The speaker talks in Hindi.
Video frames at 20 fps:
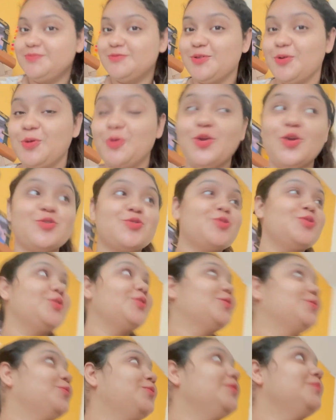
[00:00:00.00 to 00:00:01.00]
और कैसे
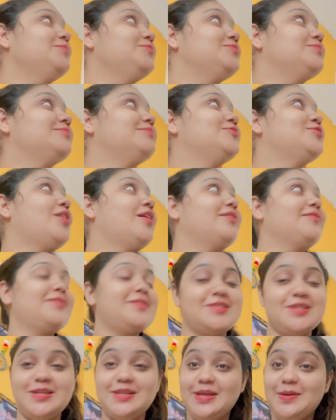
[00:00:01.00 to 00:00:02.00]
लग रही हो तो जानवर
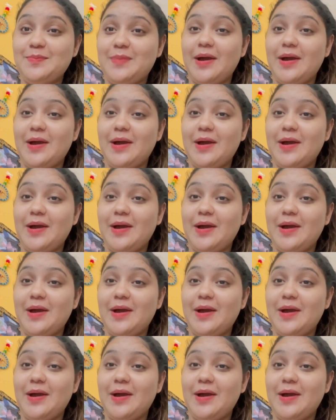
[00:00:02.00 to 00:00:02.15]
से इनके